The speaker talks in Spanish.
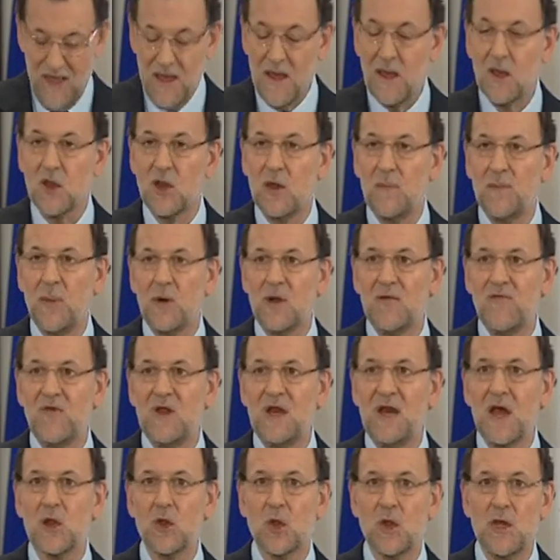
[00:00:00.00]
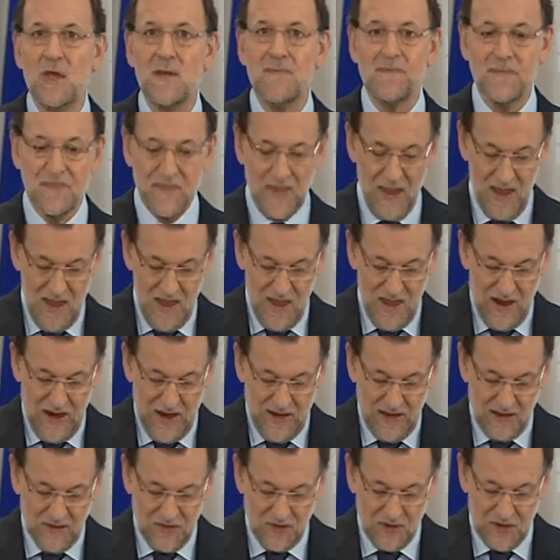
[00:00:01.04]
Se pone fin así
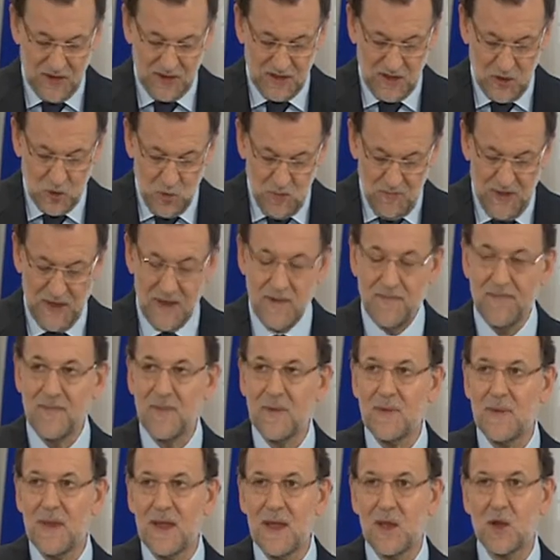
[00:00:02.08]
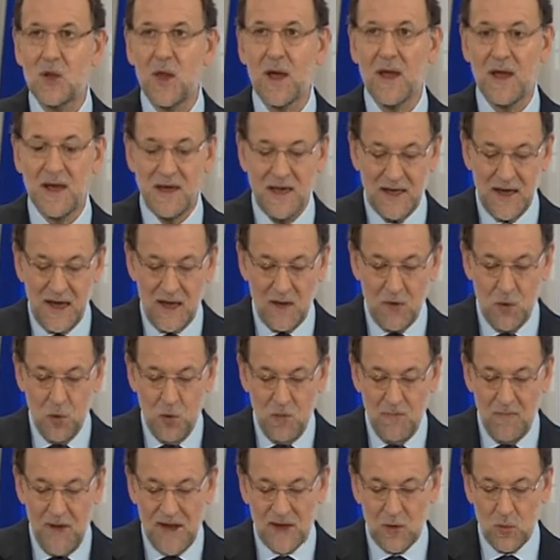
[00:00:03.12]
a la incertidumbre y se genera
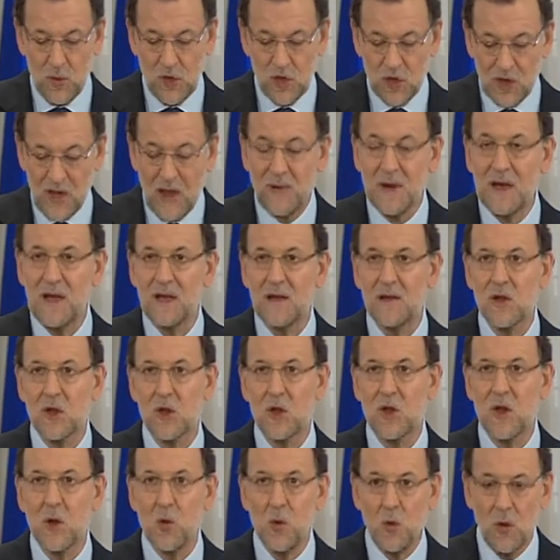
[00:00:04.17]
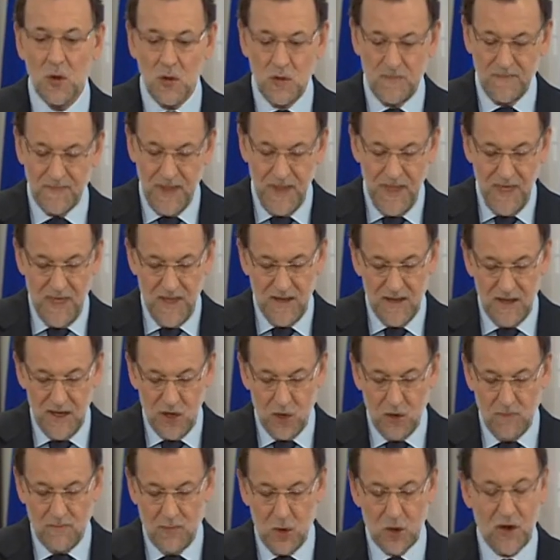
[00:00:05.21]
un marco estable, seguro y
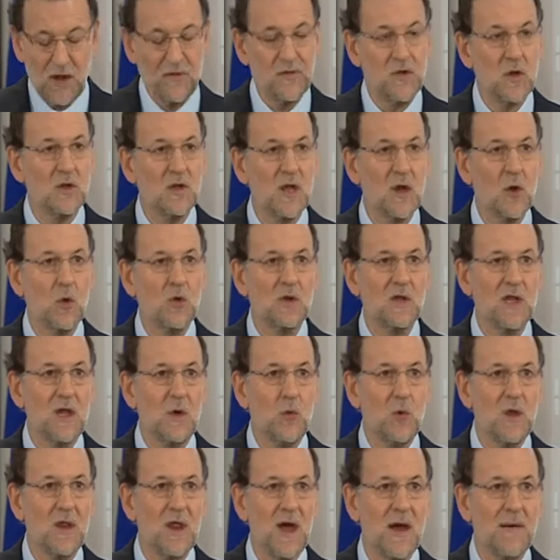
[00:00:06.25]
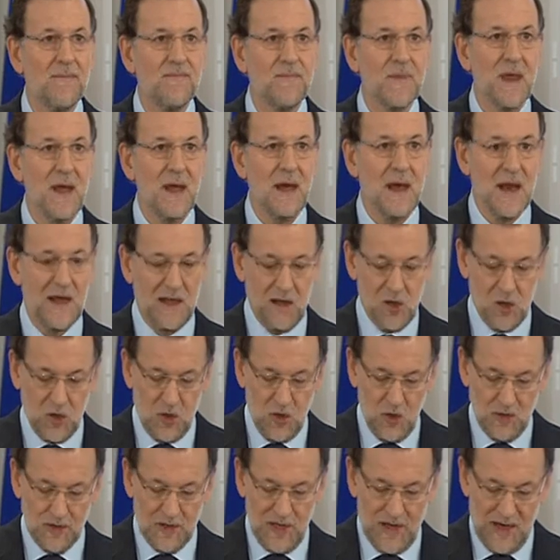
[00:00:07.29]
con vocación de continuidad en la
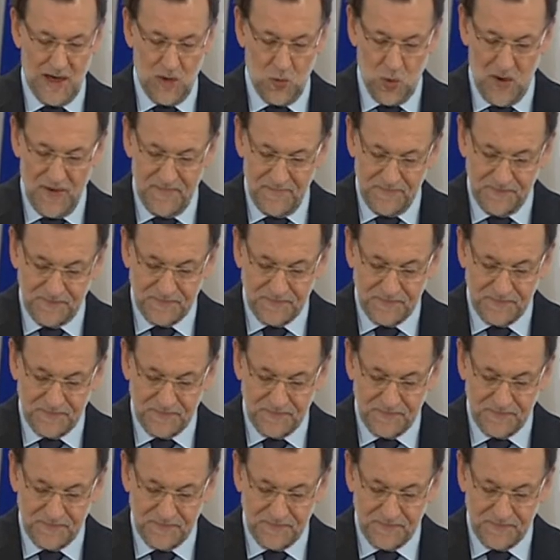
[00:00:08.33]
gestión del agua.